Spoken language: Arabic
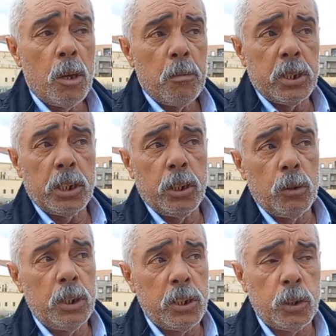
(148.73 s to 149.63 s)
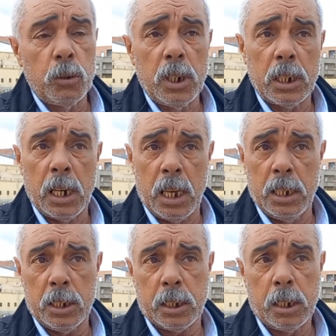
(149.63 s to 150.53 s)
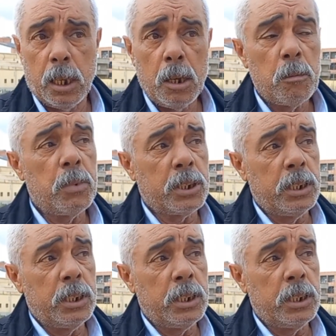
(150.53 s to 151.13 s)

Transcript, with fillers: باش يديروا لنا يزيدونا كلايس باش